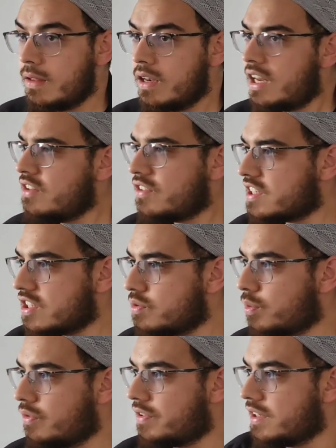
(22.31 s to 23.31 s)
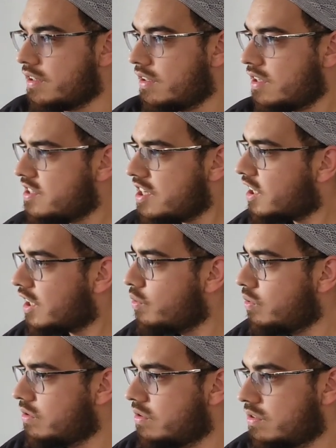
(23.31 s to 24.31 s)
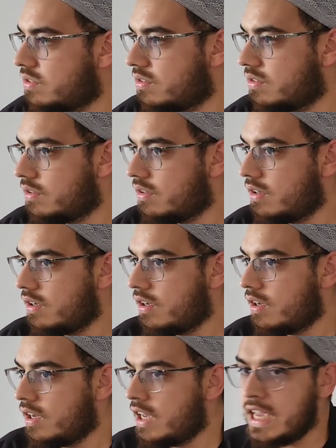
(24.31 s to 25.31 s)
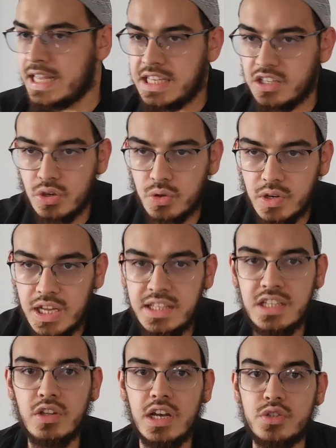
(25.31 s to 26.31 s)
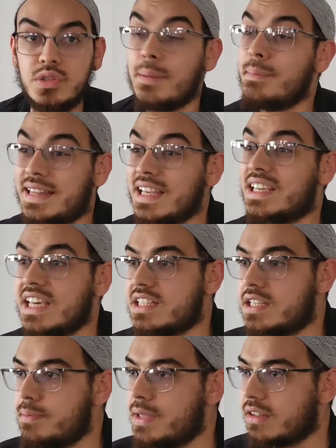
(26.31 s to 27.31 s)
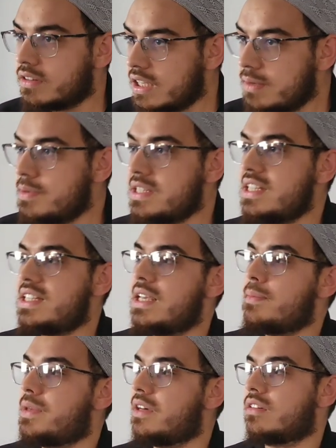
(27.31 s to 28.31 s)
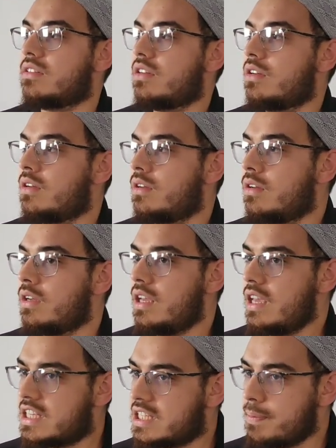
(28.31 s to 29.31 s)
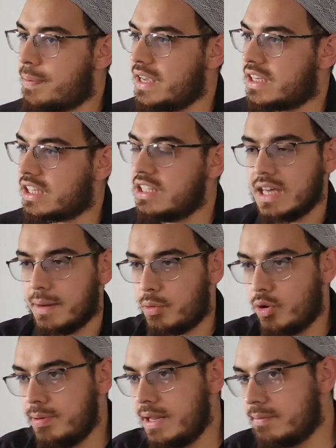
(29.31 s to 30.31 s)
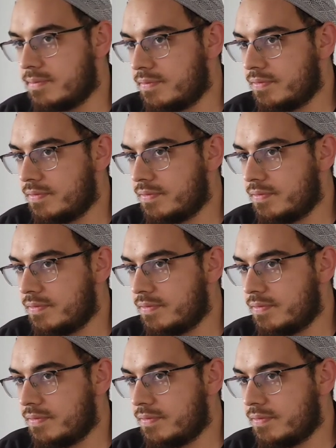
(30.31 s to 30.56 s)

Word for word: Anniversaire du prophète. C'est écrit où Ni dans le Coran, ni dans la Sunna. Mais t'inquiète, c'est bien. mais si c'est bien, et que ce n'est pas écrit, il y a un problème.